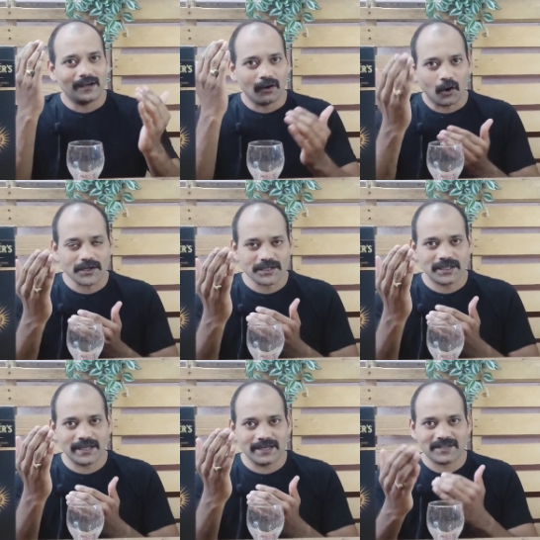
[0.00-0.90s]

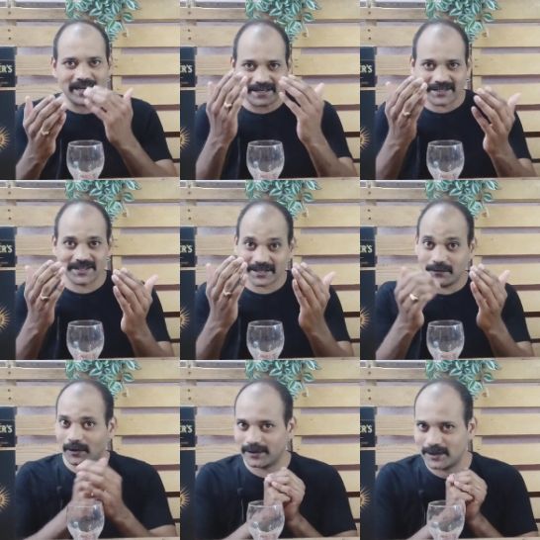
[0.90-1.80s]
లాస్ని స్ట్రాటజీస్ని
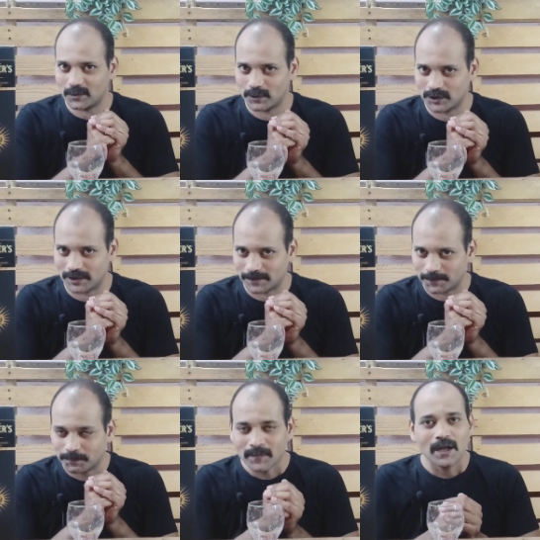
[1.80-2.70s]
వాళ్ళు తీసుకొచ్చారు
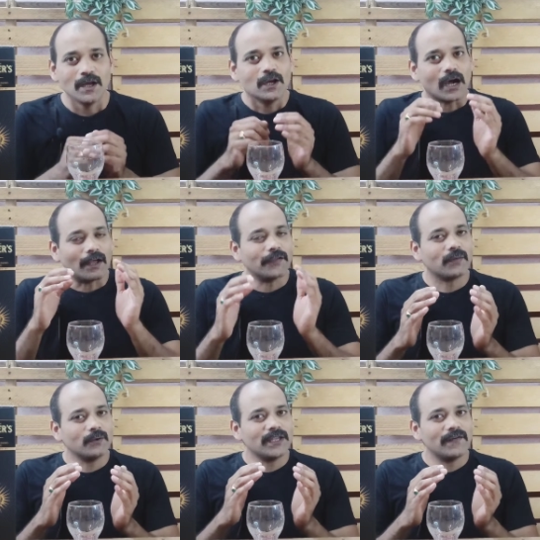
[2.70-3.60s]

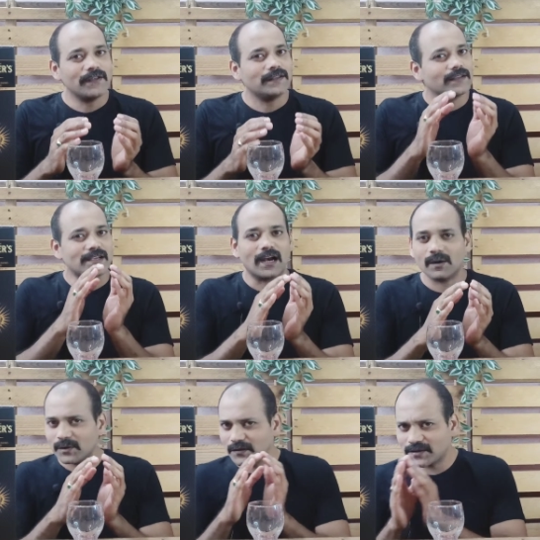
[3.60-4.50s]
అంతకుముందు ఏమైతుందో
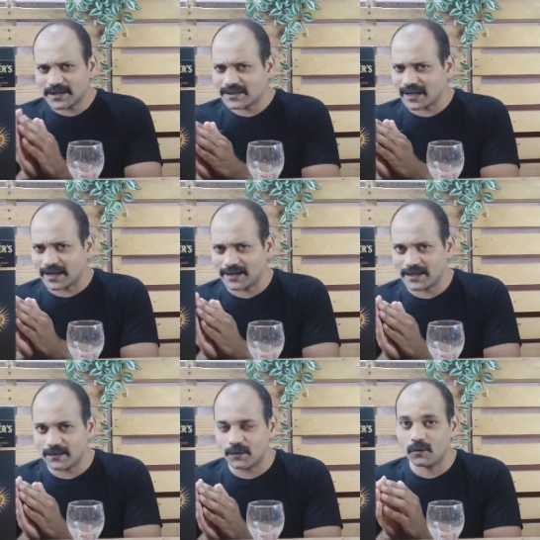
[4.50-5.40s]
చాలామంది విస్కీస్ తయారు చేసేవారు